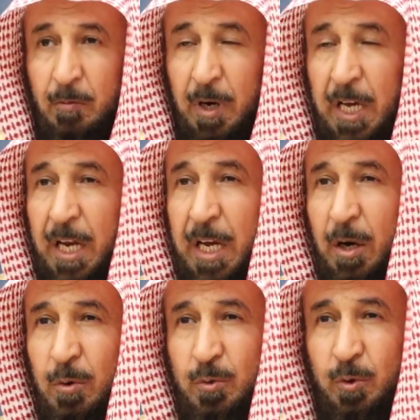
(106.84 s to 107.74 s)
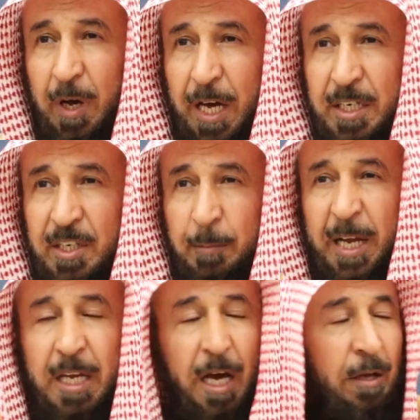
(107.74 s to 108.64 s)
وكان يخرج خارج
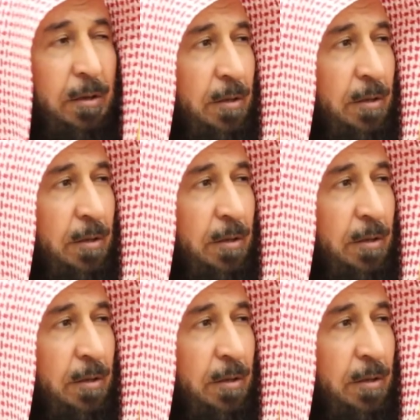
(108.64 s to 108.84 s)
مكة